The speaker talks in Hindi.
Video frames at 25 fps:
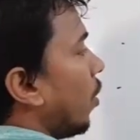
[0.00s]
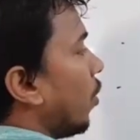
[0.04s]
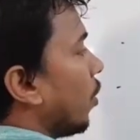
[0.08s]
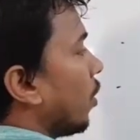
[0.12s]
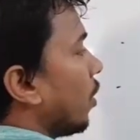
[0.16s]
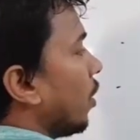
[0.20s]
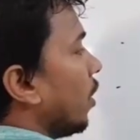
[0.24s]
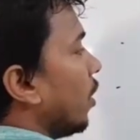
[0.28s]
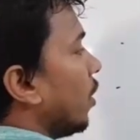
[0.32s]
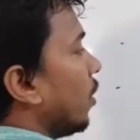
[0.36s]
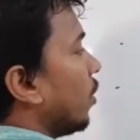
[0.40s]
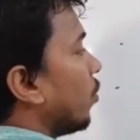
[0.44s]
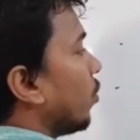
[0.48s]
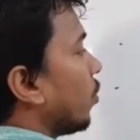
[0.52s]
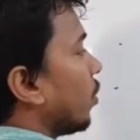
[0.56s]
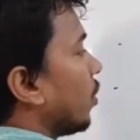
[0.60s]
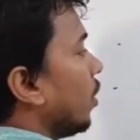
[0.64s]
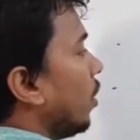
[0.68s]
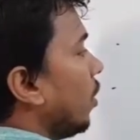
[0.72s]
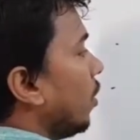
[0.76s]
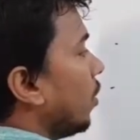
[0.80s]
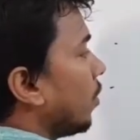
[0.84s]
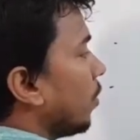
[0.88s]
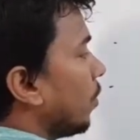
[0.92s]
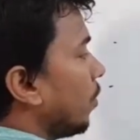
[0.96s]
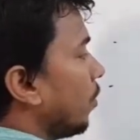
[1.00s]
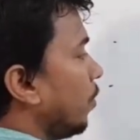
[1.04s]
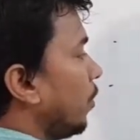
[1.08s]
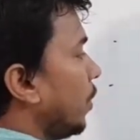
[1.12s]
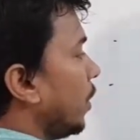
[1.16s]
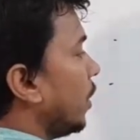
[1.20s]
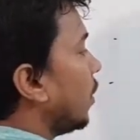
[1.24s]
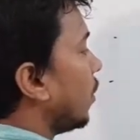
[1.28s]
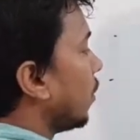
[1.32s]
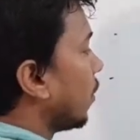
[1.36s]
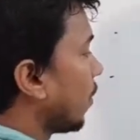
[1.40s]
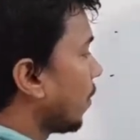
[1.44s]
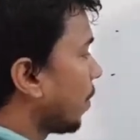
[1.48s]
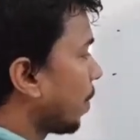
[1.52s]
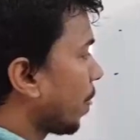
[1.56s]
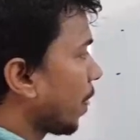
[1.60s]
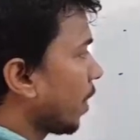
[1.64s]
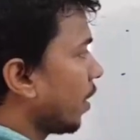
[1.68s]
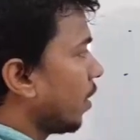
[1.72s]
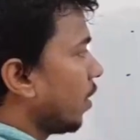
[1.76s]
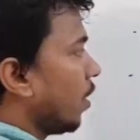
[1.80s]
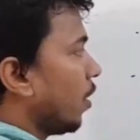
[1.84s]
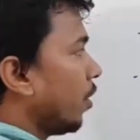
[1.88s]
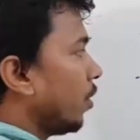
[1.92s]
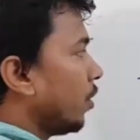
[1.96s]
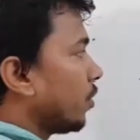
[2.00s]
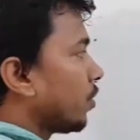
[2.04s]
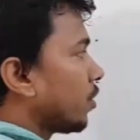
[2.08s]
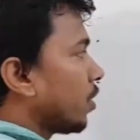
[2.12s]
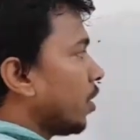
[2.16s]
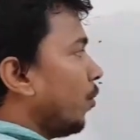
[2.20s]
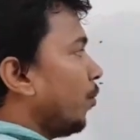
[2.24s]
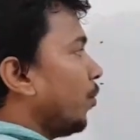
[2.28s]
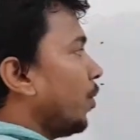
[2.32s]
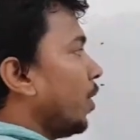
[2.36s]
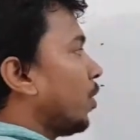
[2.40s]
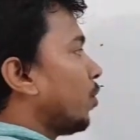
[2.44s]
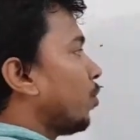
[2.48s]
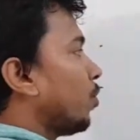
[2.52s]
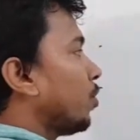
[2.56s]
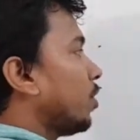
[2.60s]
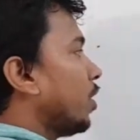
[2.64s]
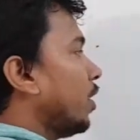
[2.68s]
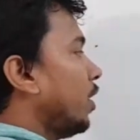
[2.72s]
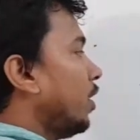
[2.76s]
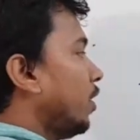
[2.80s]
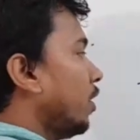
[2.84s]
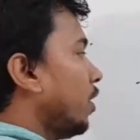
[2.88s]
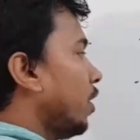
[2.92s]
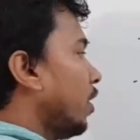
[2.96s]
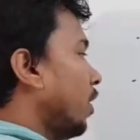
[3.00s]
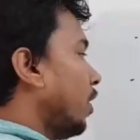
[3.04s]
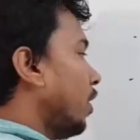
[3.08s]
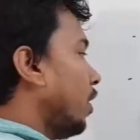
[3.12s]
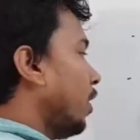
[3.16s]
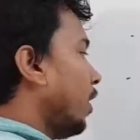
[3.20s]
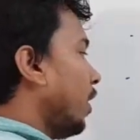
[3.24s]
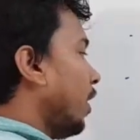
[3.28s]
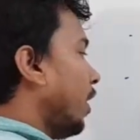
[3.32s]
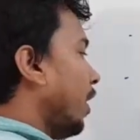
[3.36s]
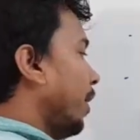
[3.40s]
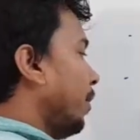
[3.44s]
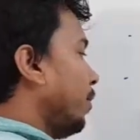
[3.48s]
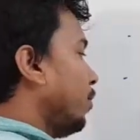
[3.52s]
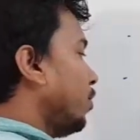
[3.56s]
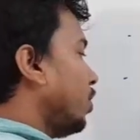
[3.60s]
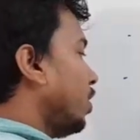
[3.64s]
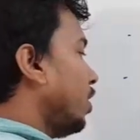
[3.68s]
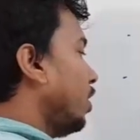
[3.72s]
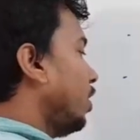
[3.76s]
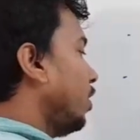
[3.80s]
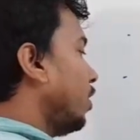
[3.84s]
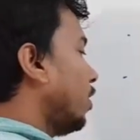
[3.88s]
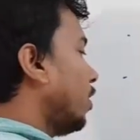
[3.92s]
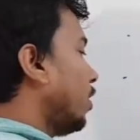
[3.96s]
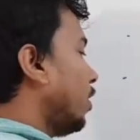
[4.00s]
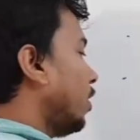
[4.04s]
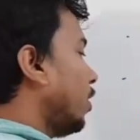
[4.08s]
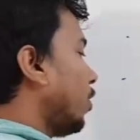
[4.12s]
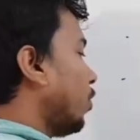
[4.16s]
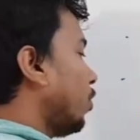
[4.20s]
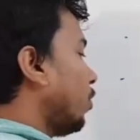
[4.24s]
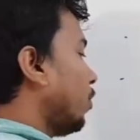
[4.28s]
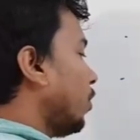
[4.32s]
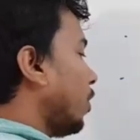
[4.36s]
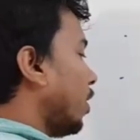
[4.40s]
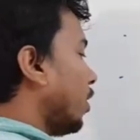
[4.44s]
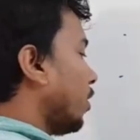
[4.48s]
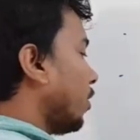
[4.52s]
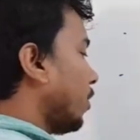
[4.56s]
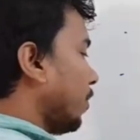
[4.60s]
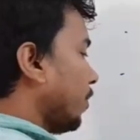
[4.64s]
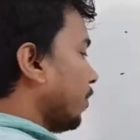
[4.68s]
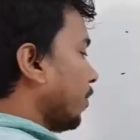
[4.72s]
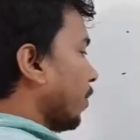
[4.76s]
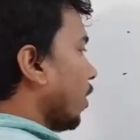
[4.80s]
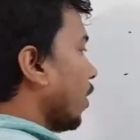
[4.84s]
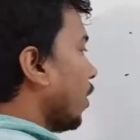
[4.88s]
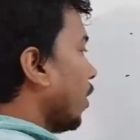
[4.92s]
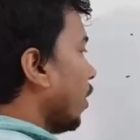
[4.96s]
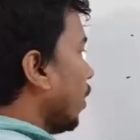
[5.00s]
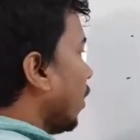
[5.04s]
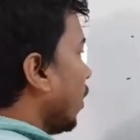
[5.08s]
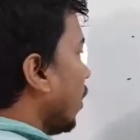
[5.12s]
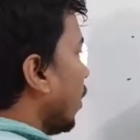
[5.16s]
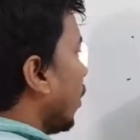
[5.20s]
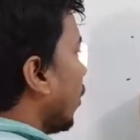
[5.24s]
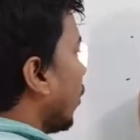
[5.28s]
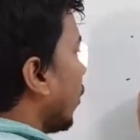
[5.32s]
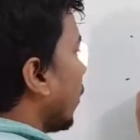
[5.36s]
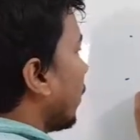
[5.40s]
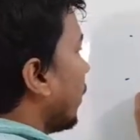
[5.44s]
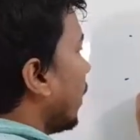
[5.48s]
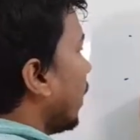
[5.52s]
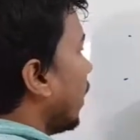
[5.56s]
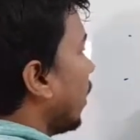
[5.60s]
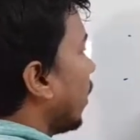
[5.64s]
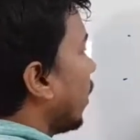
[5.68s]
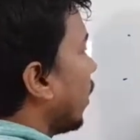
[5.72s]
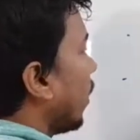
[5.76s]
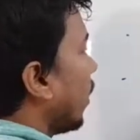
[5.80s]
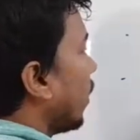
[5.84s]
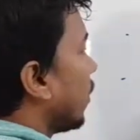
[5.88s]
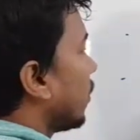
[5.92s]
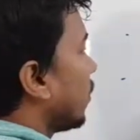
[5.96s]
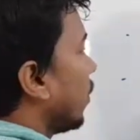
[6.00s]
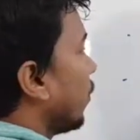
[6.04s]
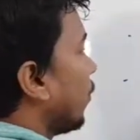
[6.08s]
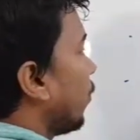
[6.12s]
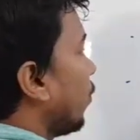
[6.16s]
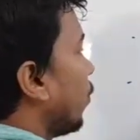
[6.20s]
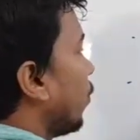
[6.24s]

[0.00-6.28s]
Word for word: और ये लेंथ हो गया बी और इसका वेट होता है एम जी डाउनवर्ड और मैं अगर ऐसे